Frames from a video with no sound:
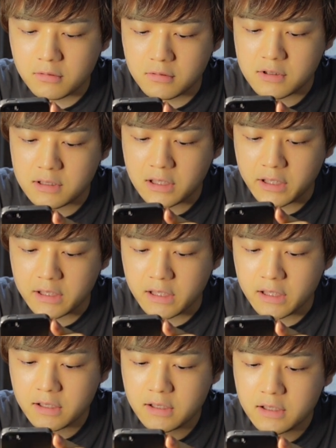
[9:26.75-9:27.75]
こつなげ
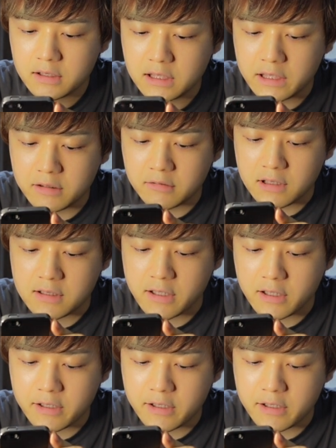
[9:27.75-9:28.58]
で耐えてください。